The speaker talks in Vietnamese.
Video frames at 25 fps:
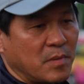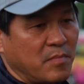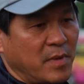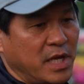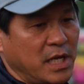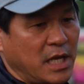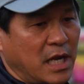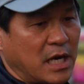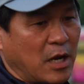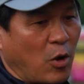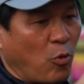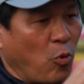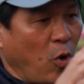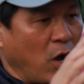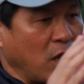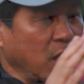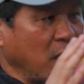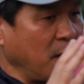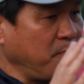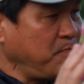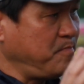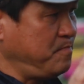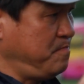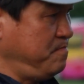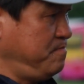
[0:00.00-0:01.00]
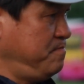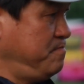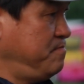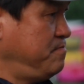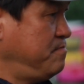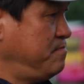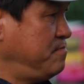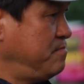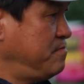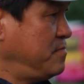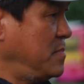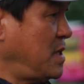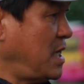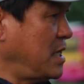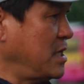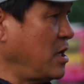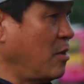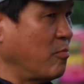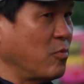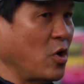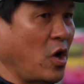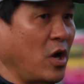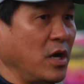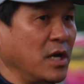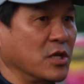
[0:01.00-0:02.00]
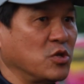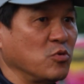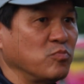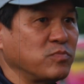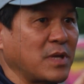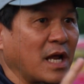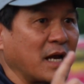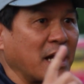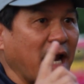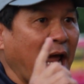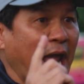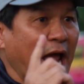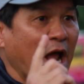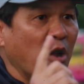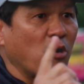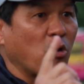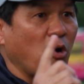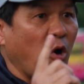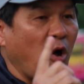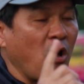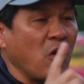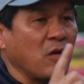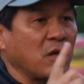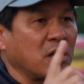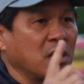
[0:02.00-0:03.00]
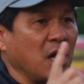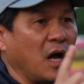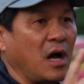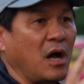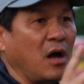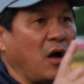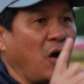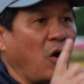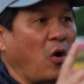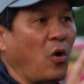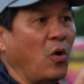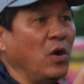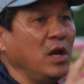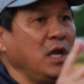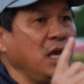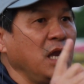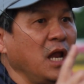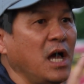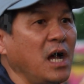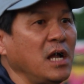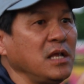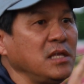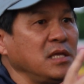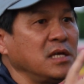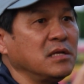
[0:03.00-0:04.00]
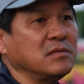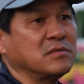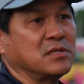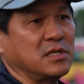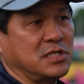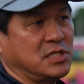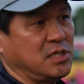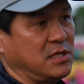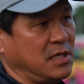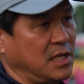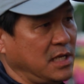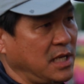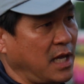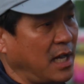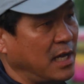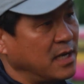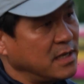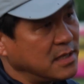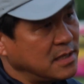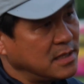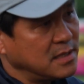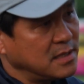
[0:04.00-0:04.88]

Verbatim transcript: Bây giờ là World Cup, là dòng loại là chúng ta đang có cơ hội lớn nhất từ xưa đến giờ.